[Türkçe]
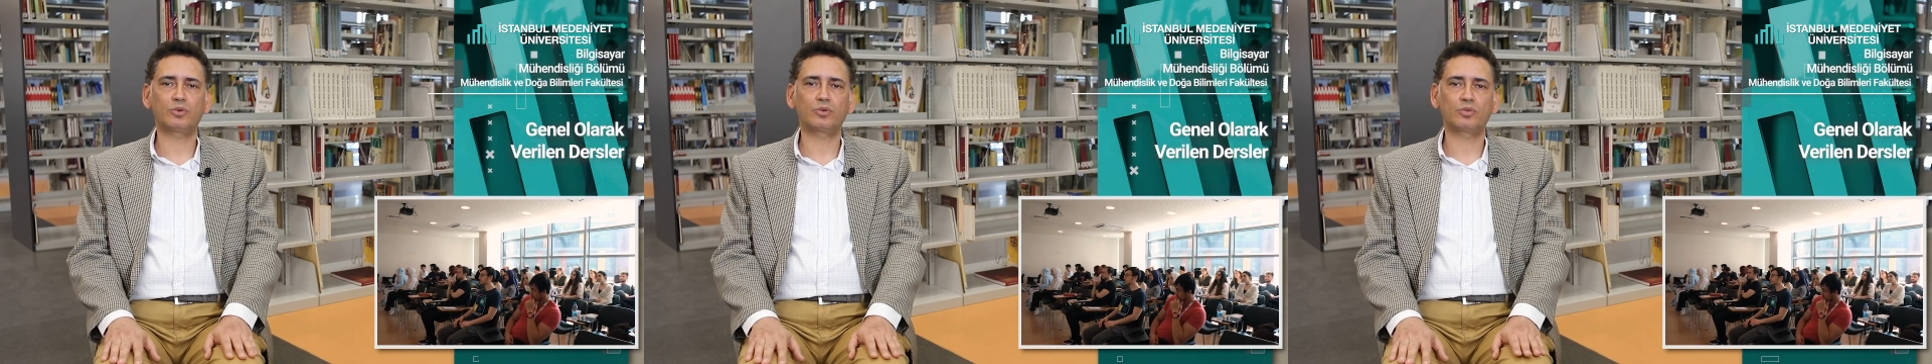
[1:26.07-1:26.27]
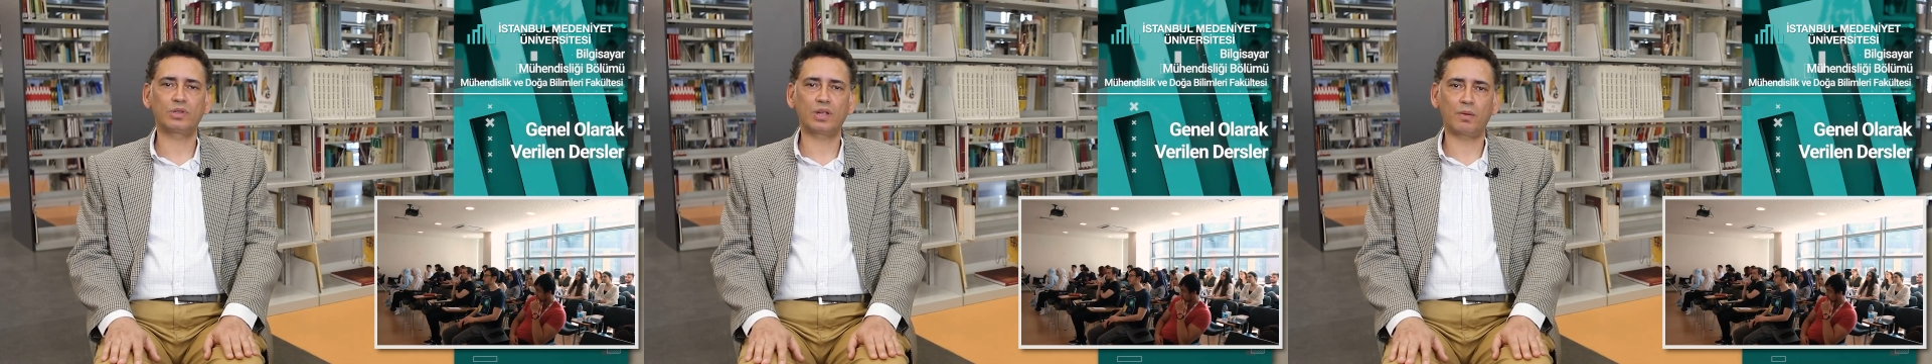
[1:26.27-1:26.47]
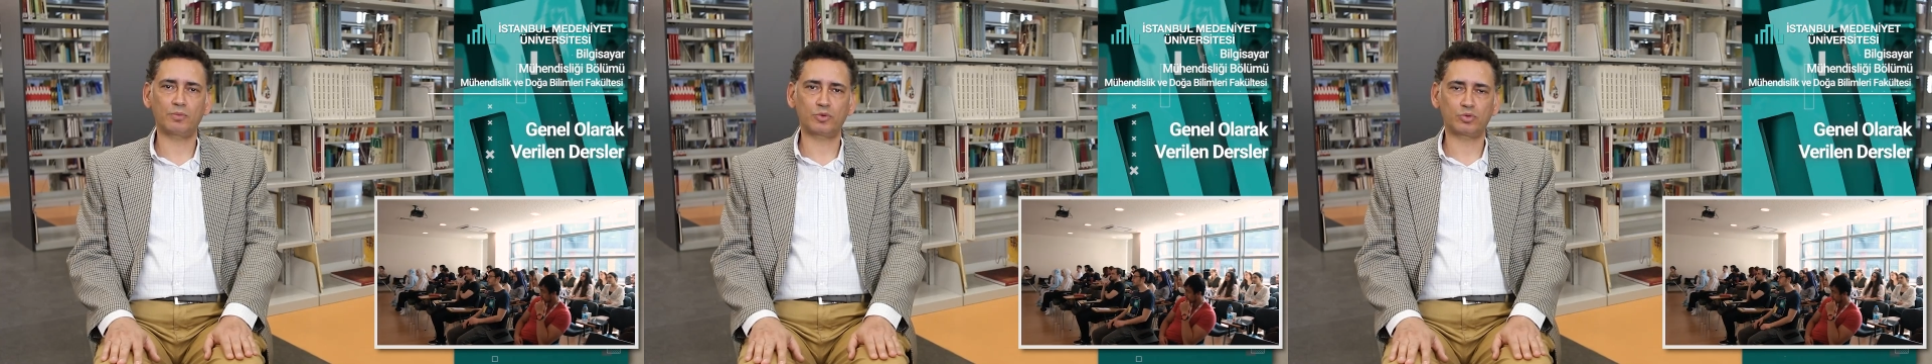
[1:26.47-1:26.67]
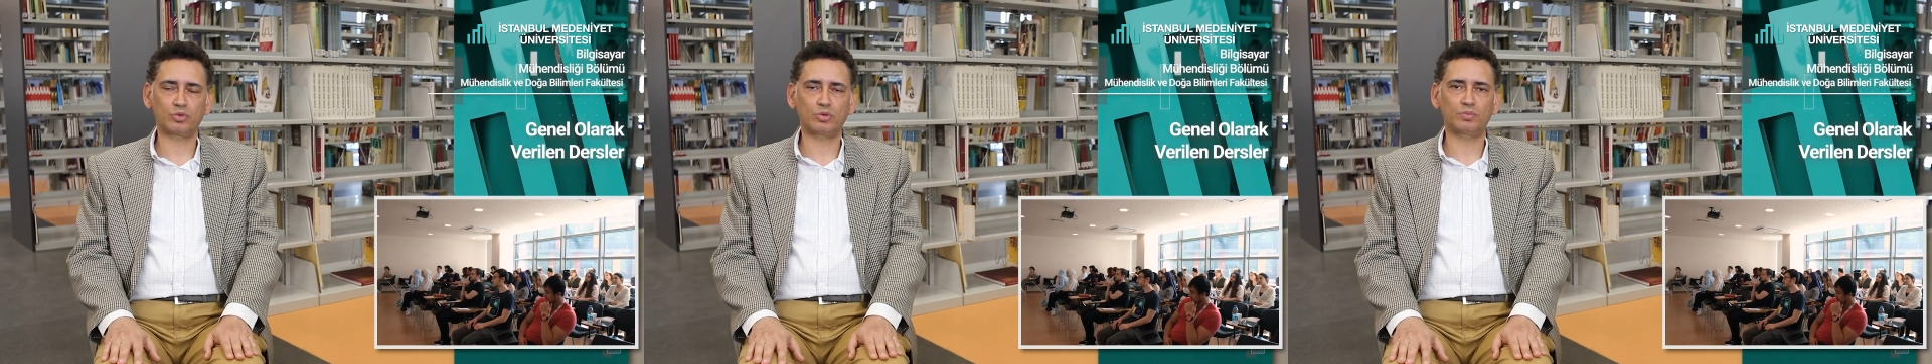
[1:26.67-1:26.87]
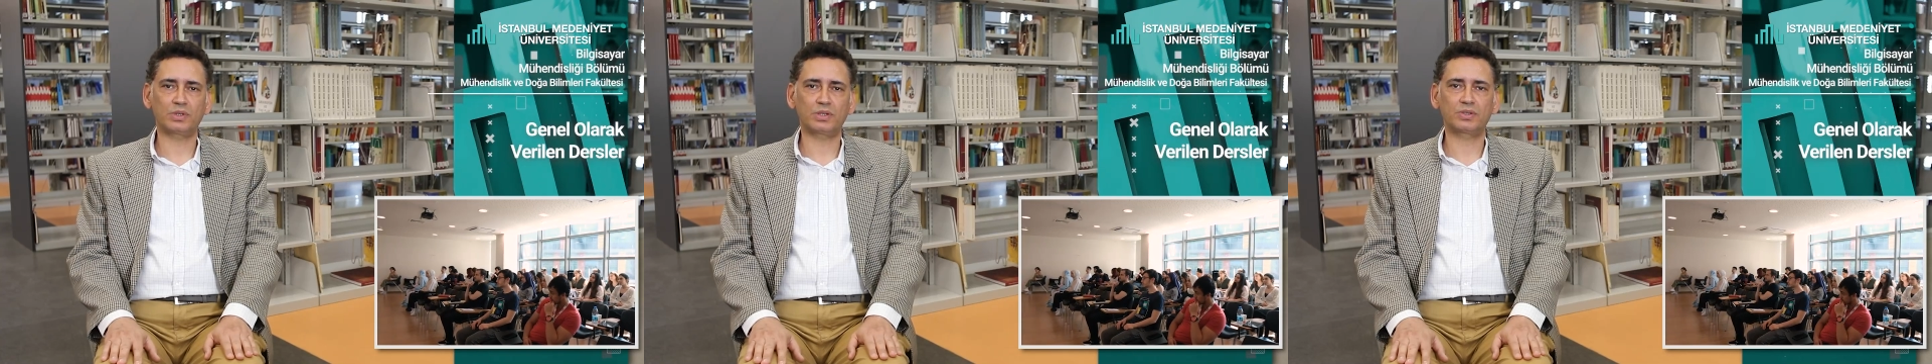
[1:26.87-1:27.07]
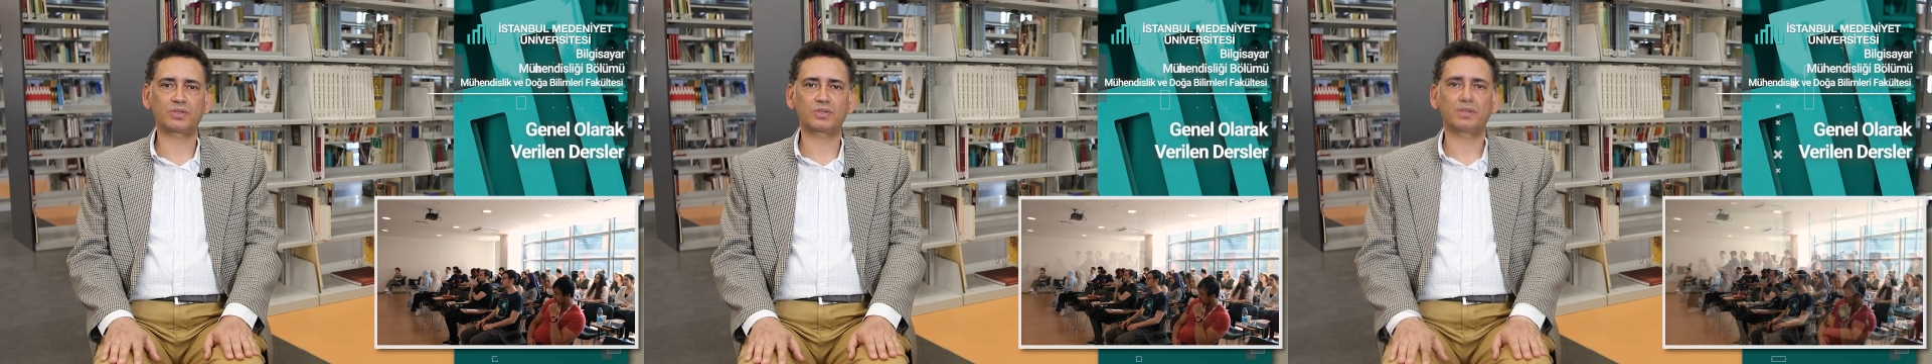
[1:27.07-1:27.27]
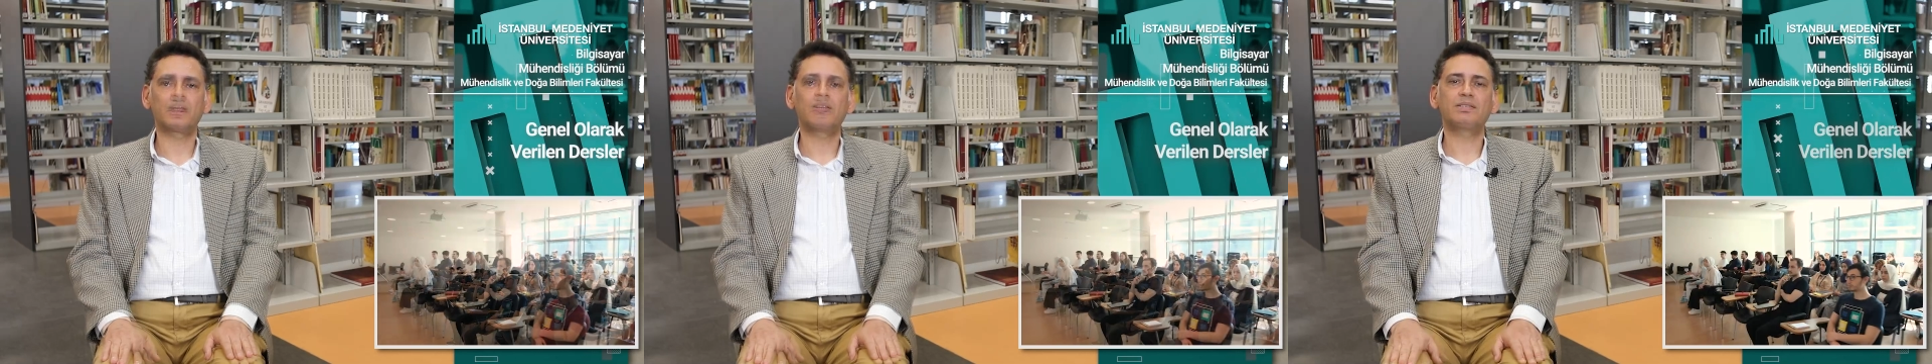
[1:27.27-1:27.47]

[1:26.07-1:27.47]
kurgulanmış durumdadır bulunmaktadır.